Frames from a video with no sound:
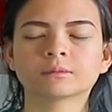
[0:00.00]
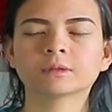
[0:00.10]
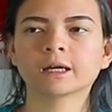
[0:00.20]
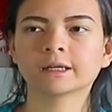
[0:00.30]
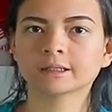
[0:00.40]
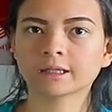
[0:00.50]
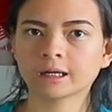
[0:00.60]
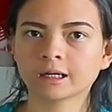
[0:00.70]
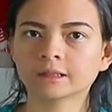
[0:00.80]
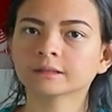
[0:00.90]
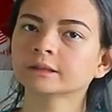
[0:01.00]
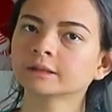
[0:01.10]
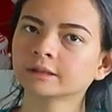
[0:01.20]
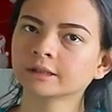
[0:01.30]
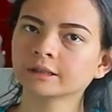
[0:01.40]
Tarik tangan
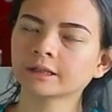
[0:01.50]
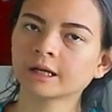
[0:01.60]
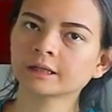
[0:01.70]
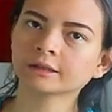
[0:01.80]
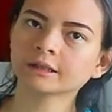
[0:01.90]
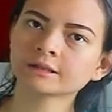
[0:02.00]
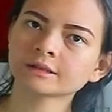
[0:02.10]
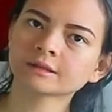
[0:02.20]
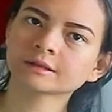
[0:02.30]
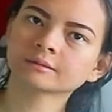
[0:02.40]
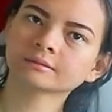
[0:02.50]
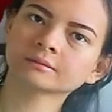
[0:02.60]
kiri ke atas.